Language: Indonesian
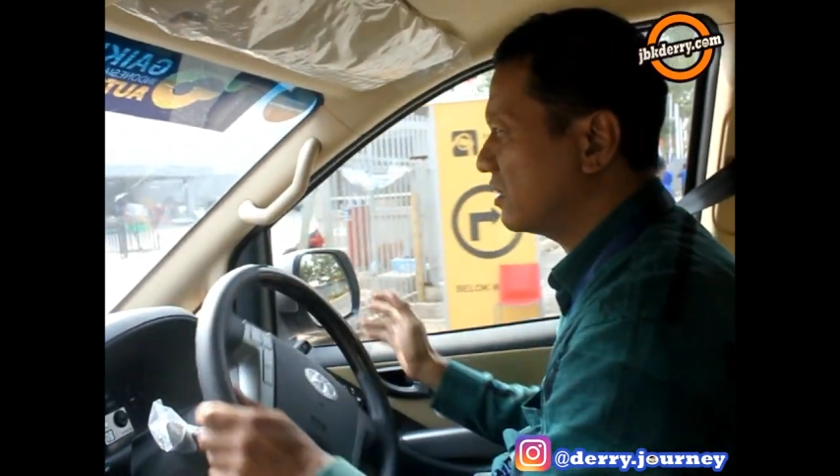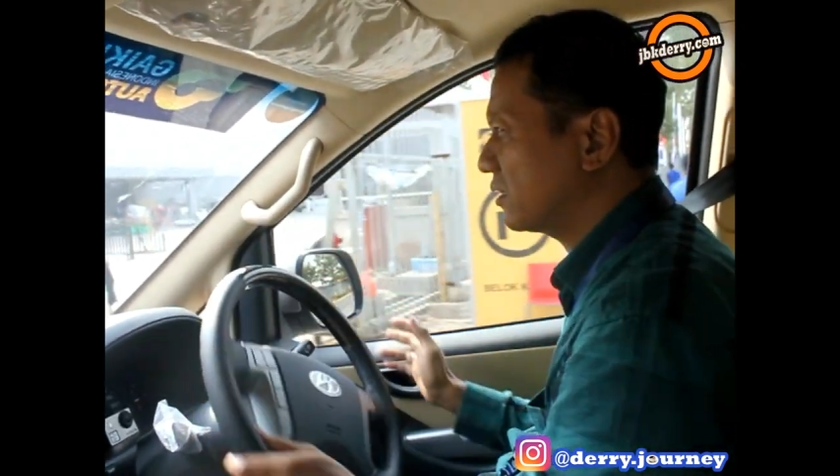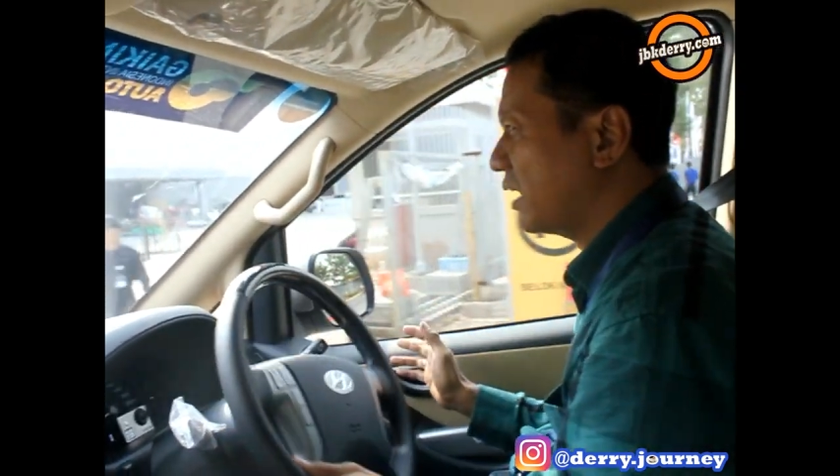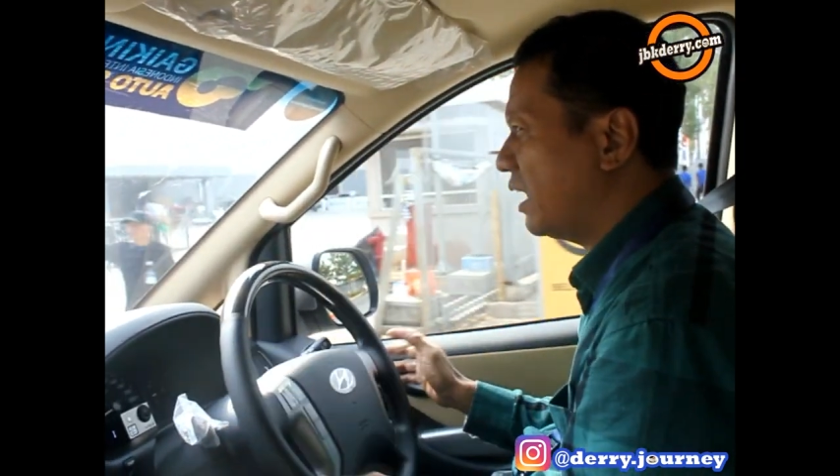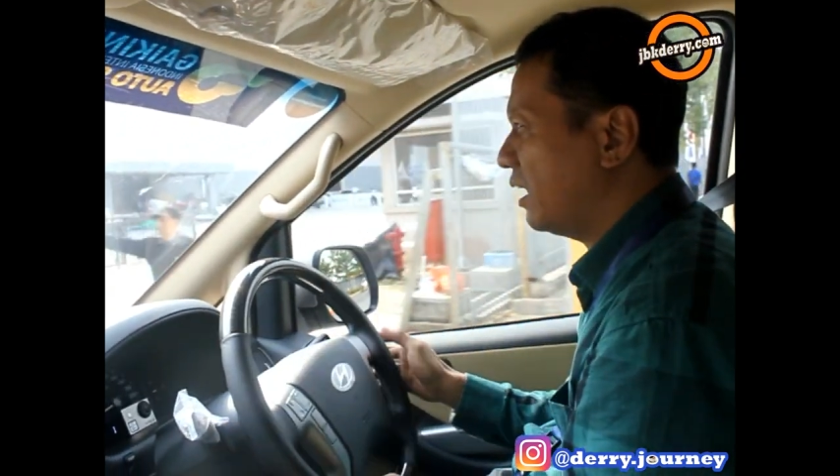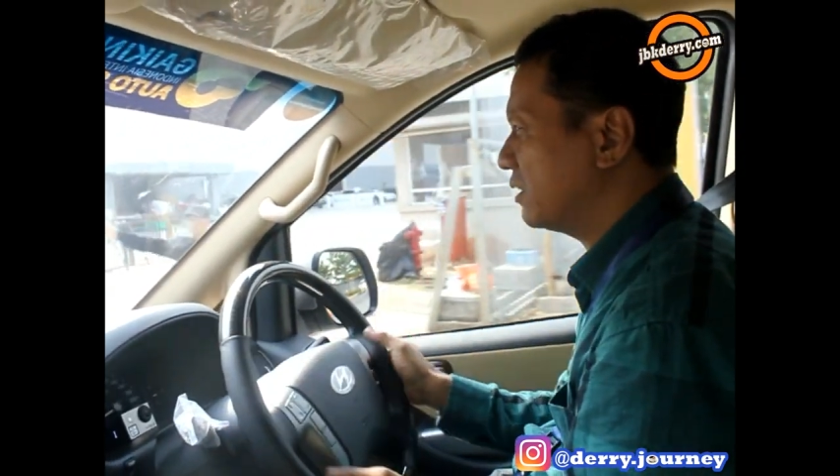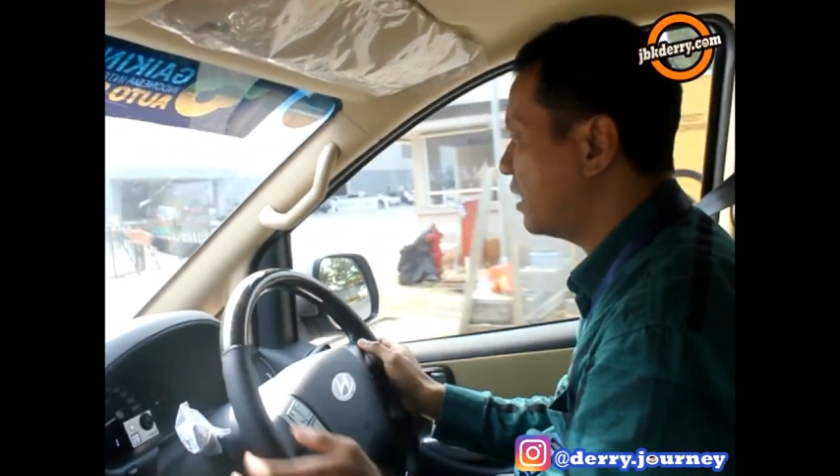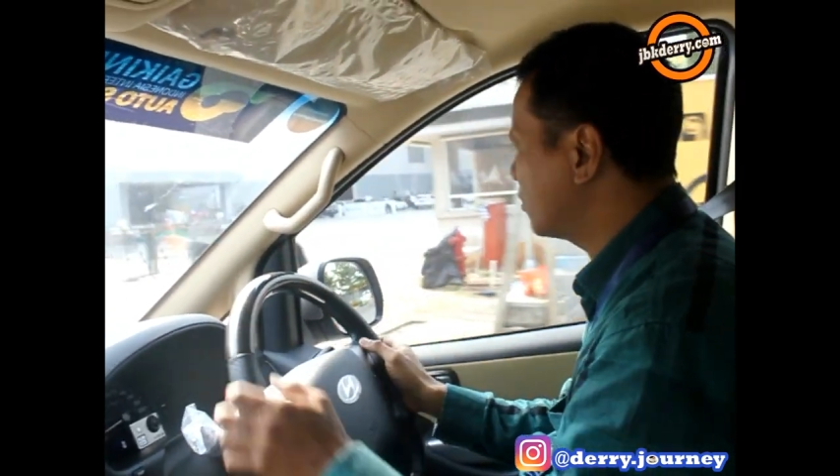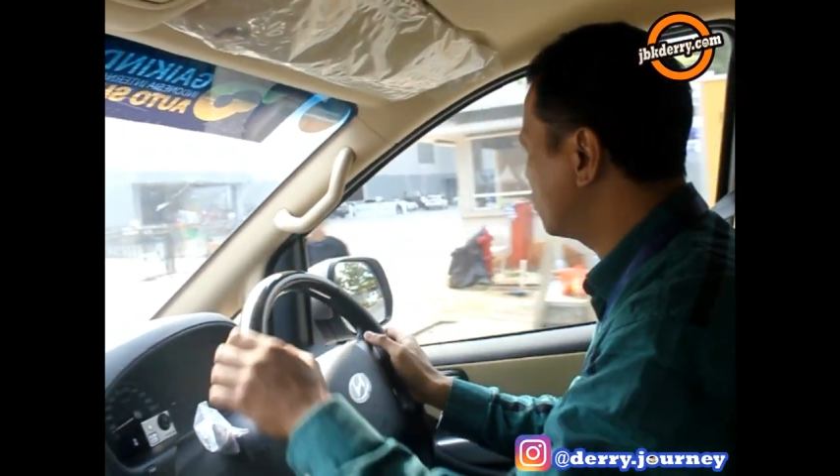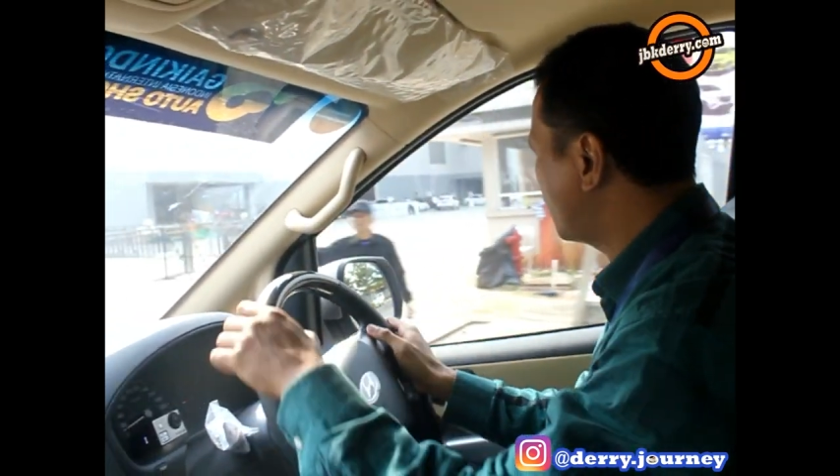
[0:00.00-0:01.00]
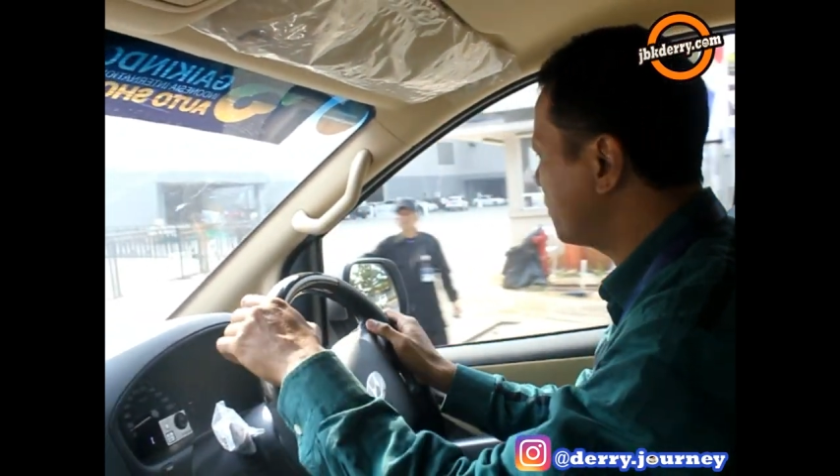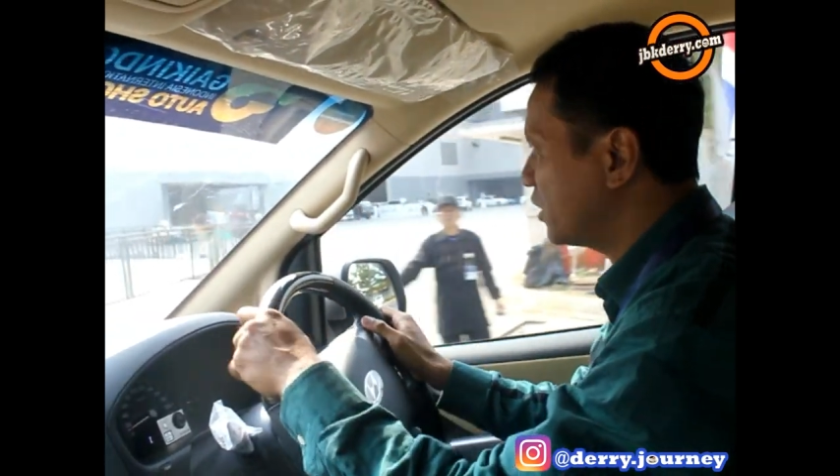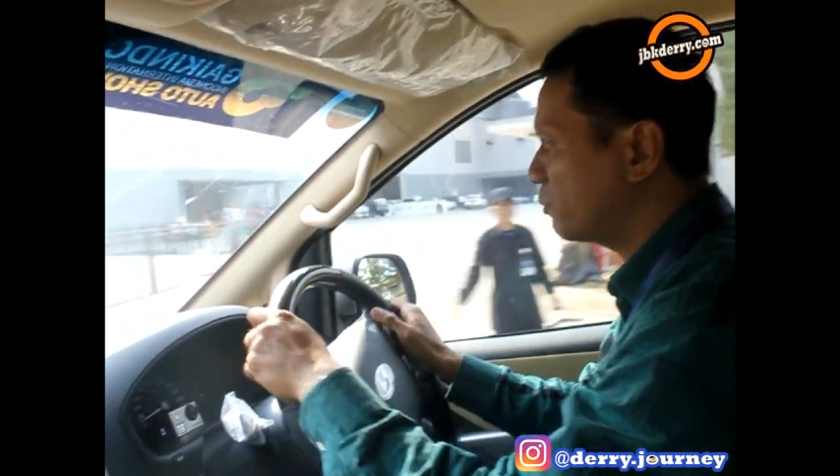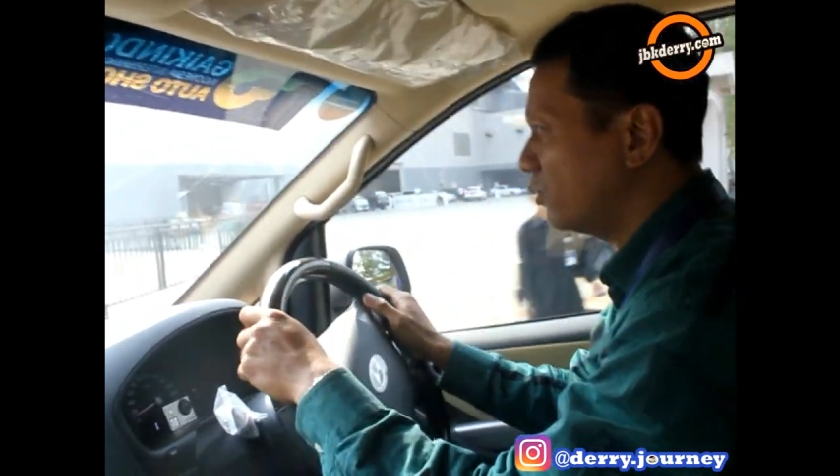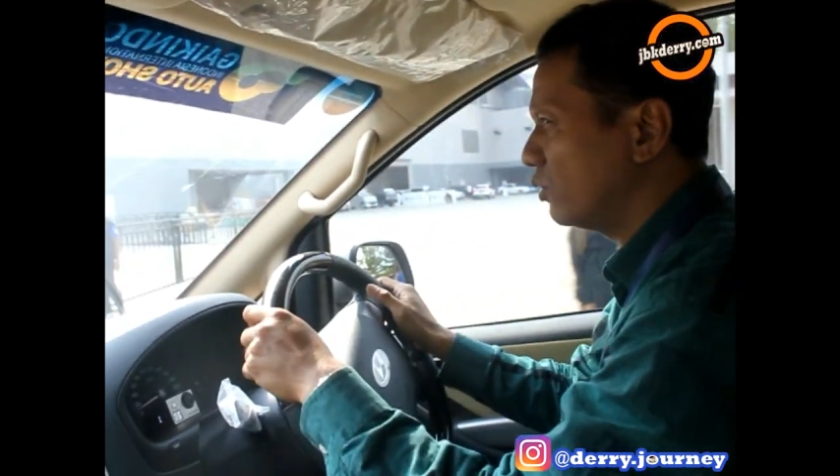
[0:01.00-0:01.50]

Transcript: skala 1 sampai 10